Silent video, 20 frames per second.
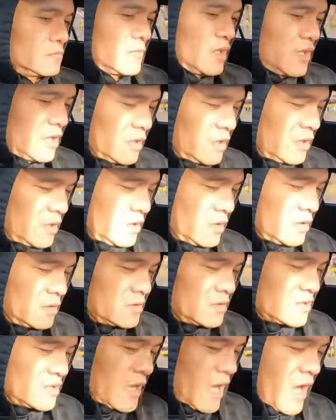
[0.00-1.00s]
Di, eh,
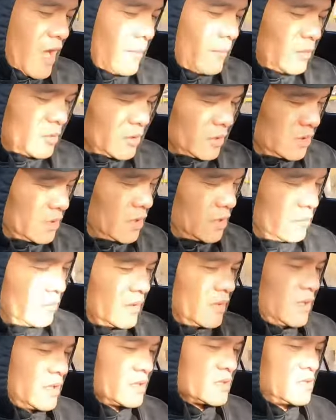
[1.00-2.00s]
kahapon hindi
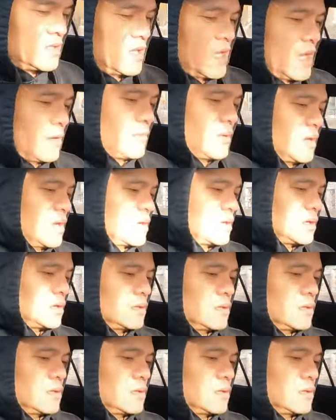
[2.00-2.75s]
man lang sinabi